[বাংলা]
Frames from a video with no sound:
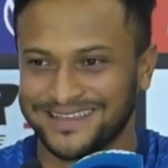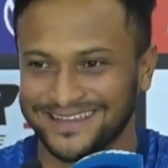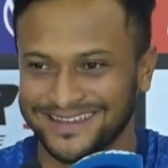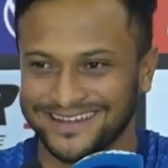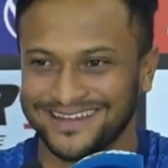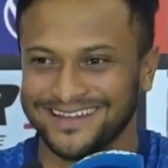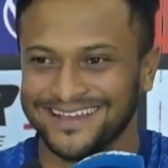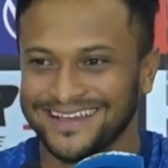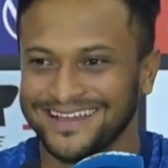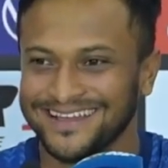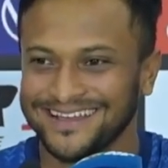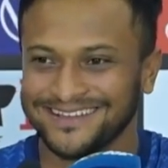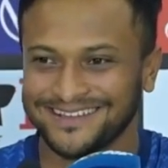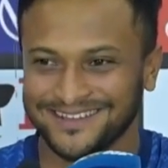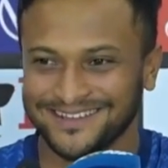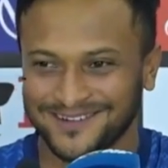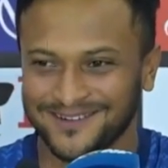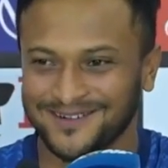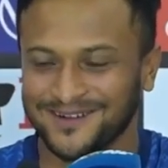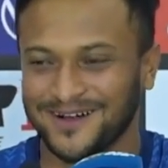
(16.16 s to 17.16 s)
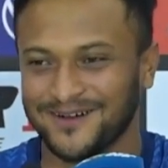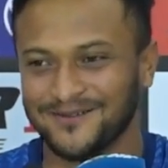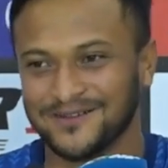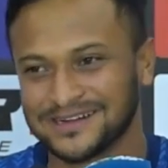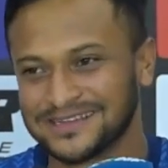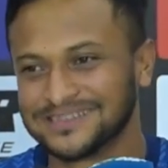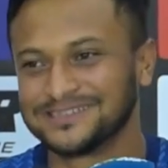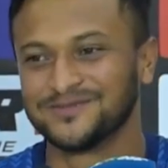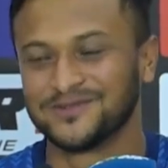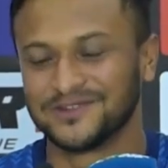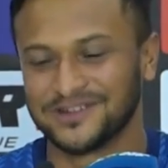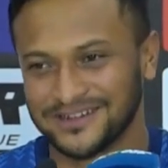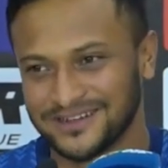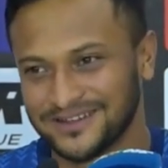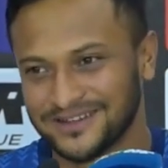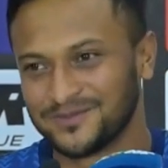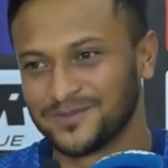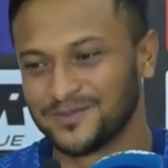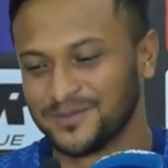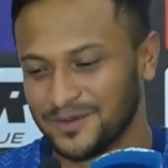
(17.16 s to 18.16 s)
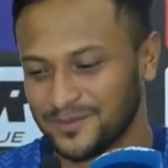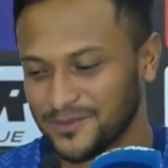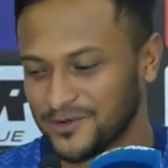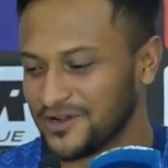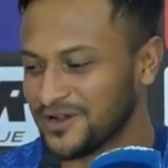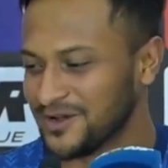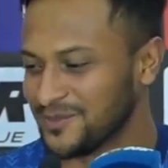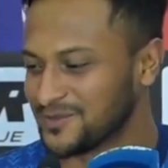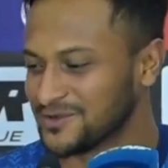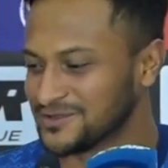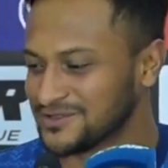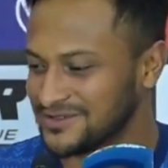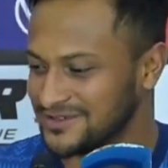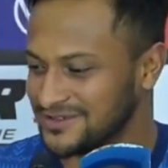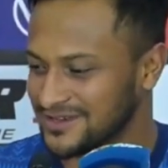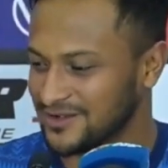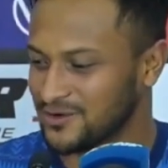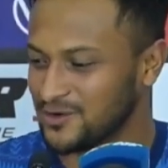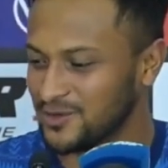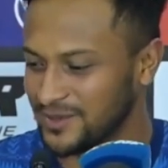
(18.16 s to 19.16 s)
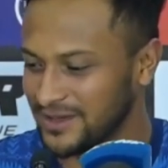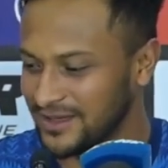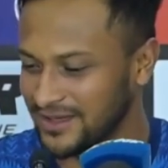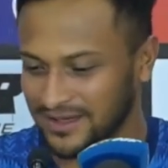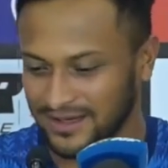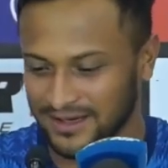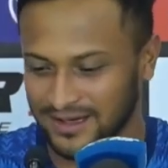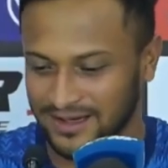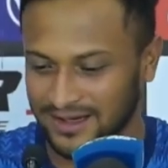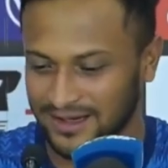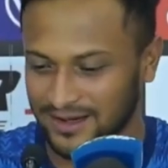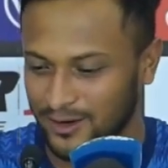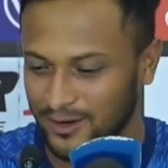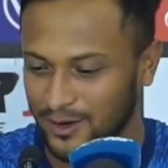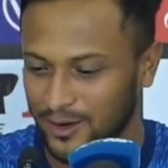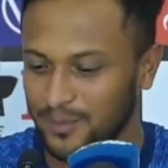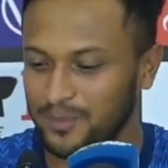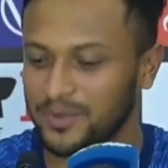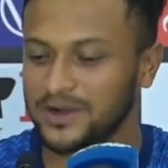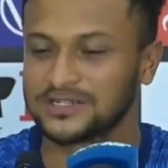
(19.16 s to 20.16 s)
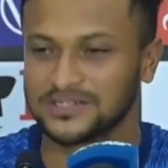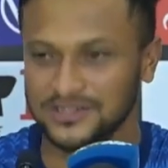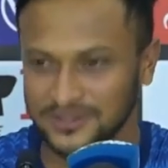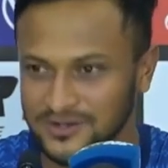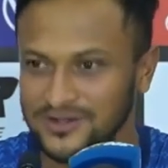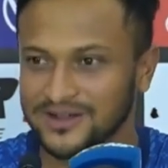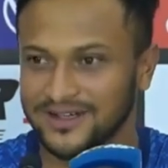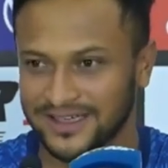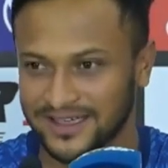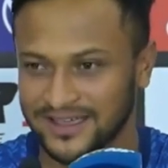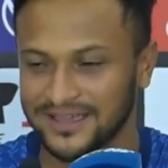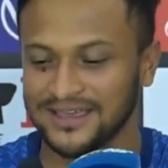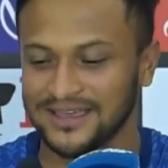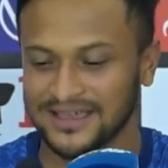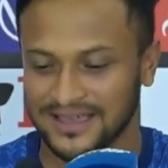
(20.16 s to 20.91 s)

বলছেন সো আমার কাছে মনে হয় মনে হয় প্রশ্নটা খুবই অপ্রাসঙ্গিক